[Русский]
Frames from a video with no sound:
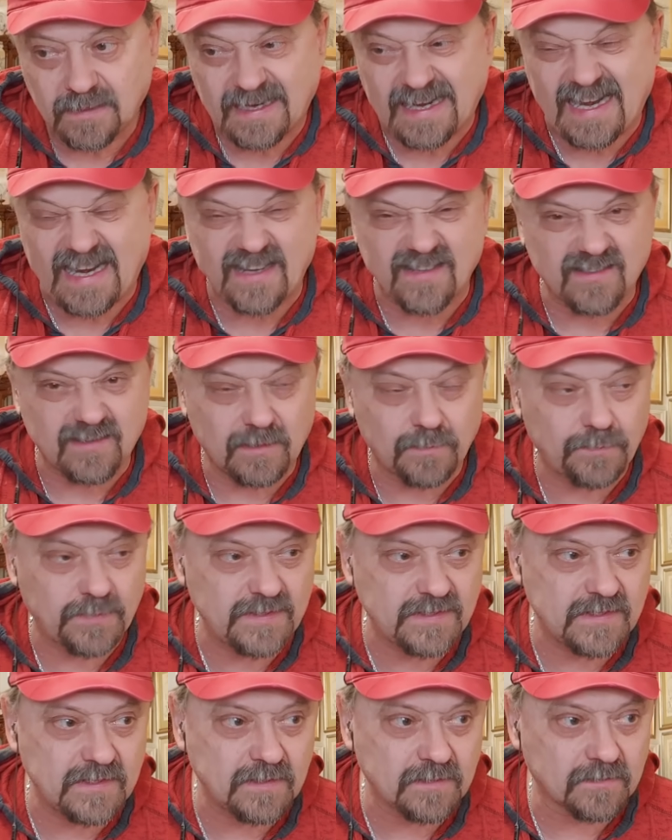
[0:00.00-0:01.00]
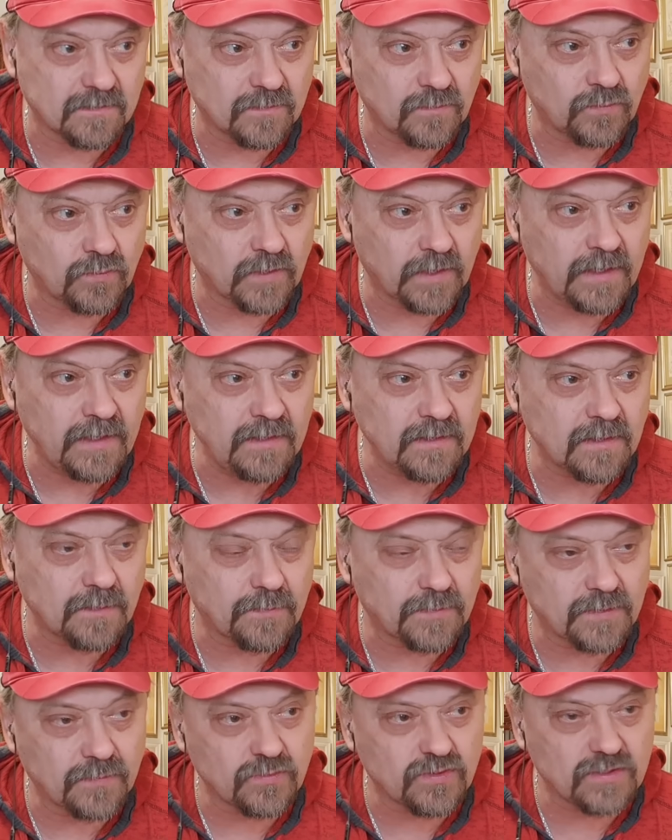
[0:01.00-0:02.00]
кресло президента Украины,
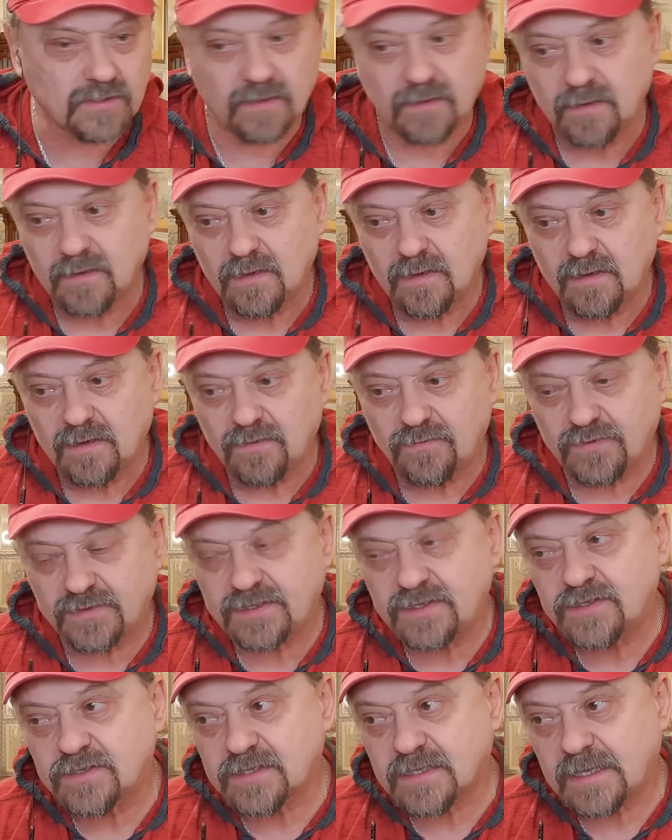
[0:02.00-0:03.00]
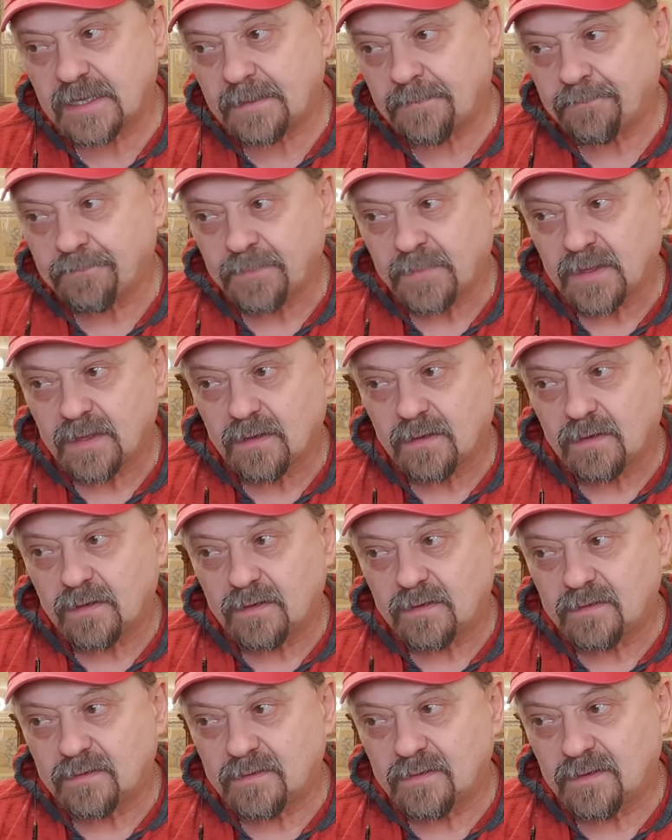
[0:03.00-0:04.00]
потому что фактически
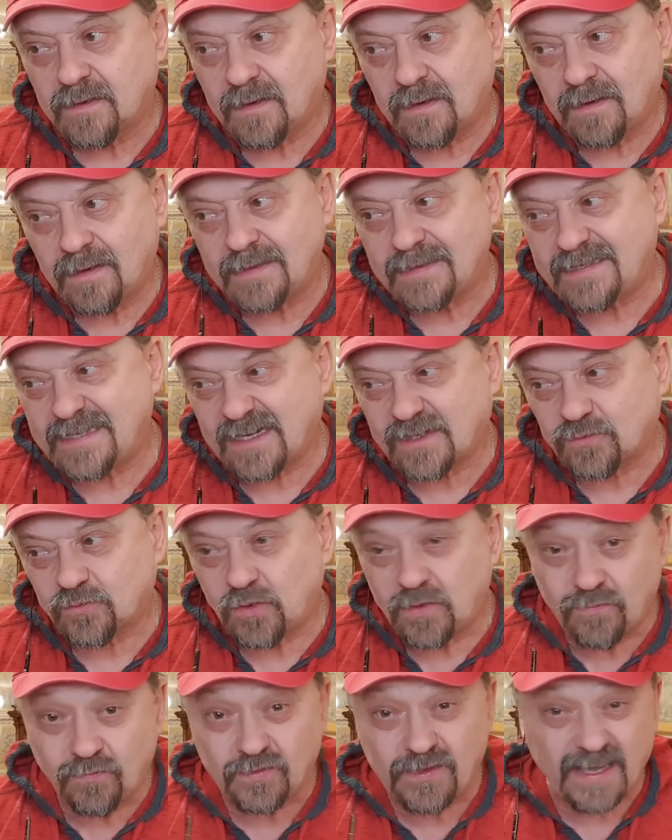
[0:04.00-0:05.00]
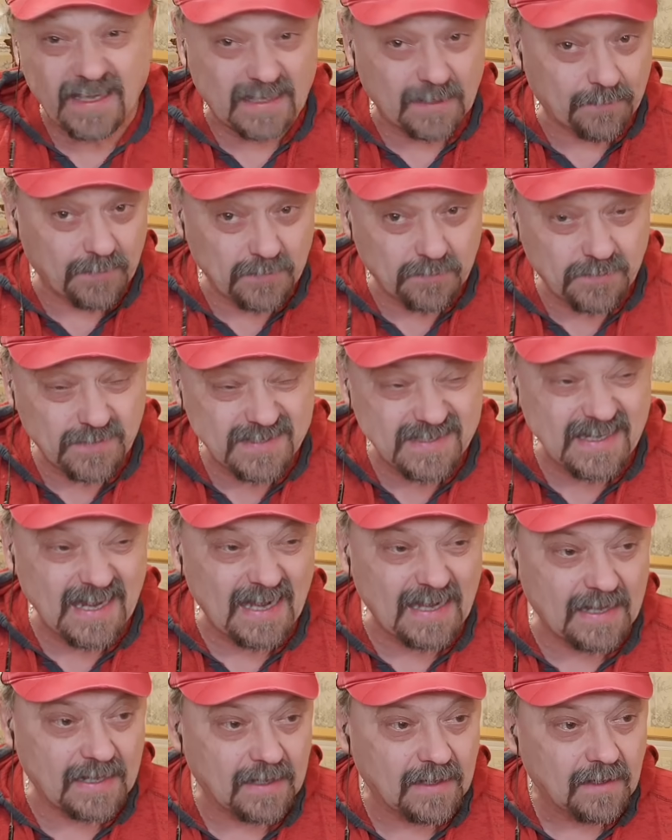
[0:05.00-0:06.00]
те, кто его на это
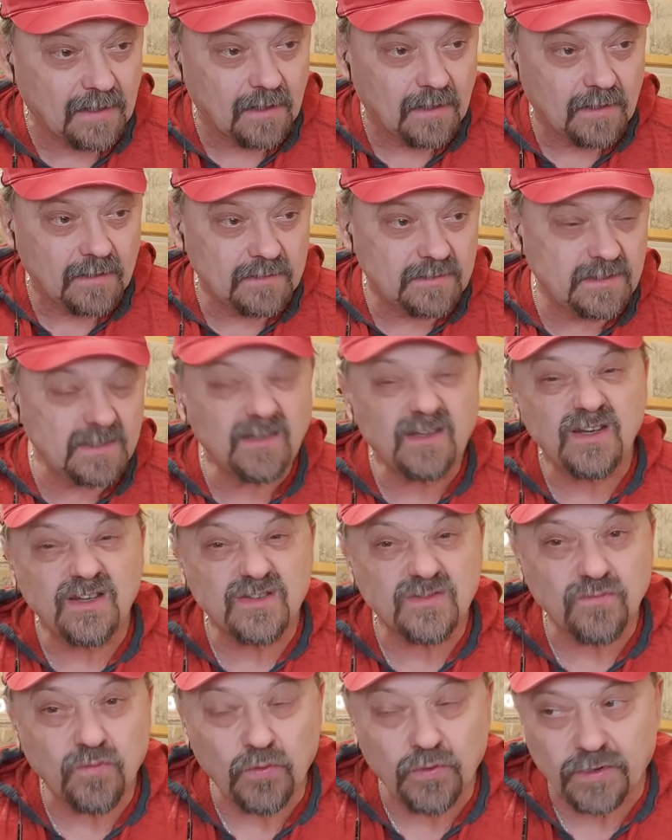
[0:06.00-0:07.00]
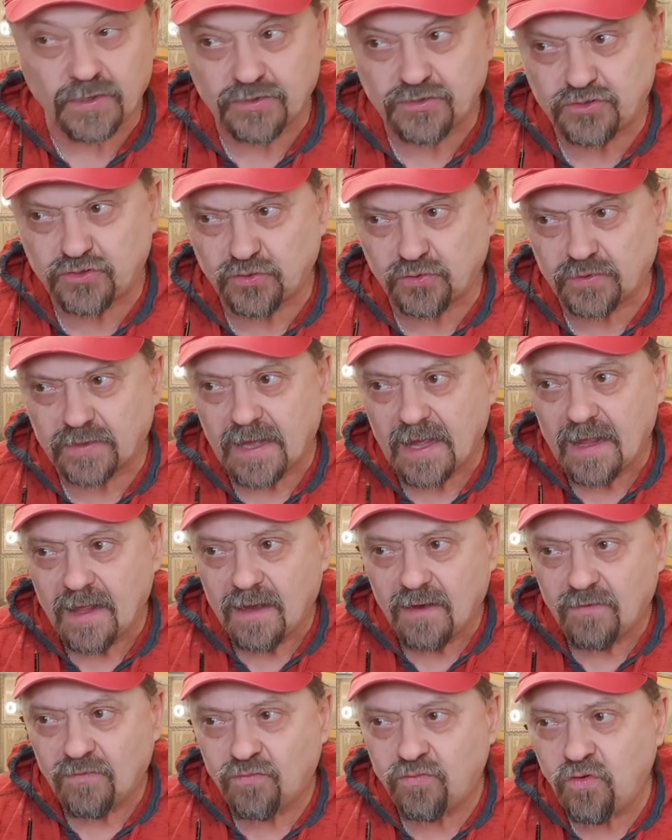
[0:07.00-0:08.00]
подписали, делали свой расчет.
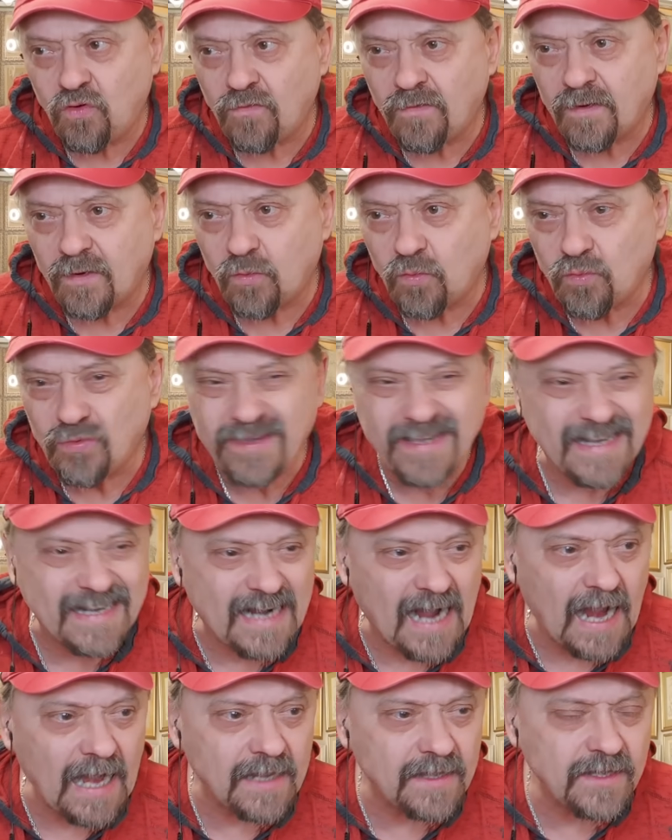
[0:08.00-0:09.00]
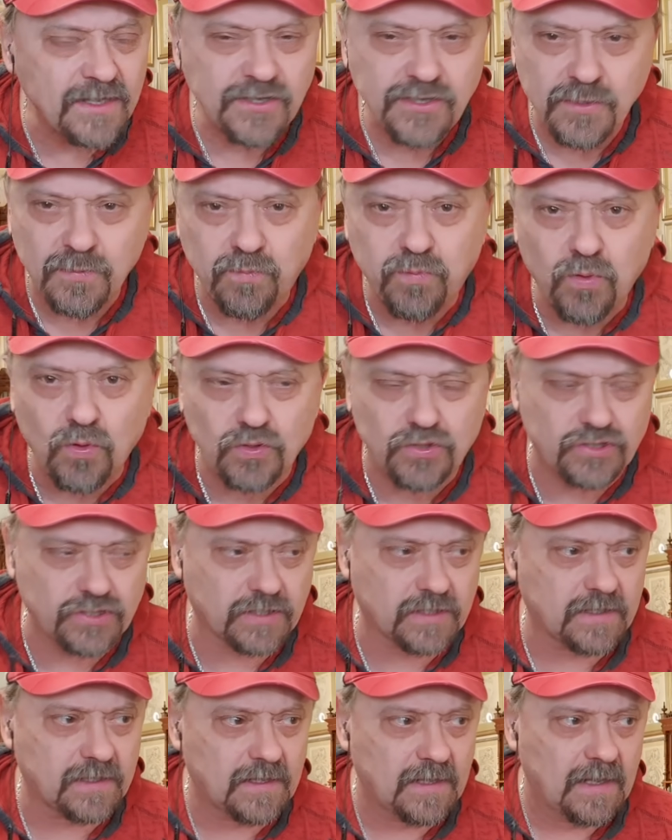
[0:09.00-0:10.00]
Вова уникальный
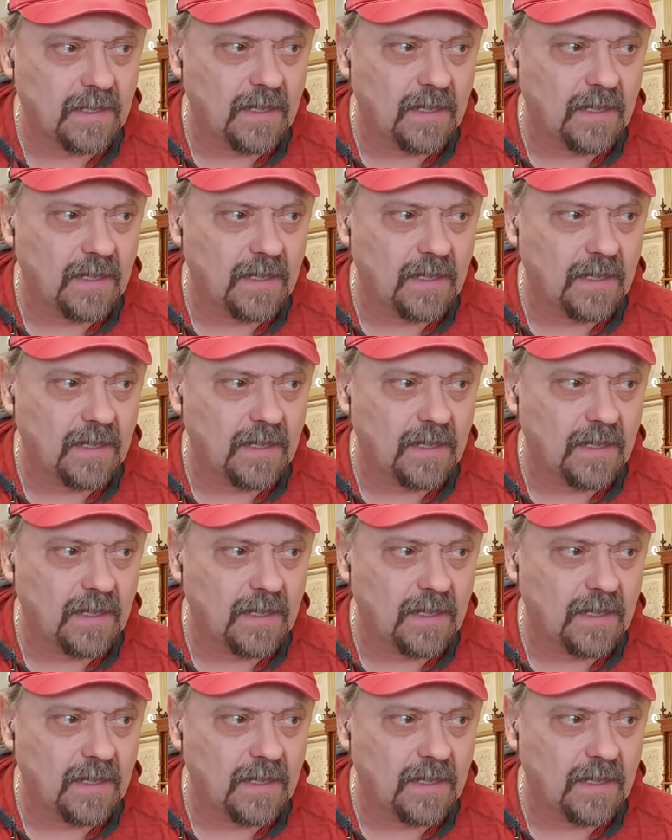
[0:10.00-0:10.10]
типочек.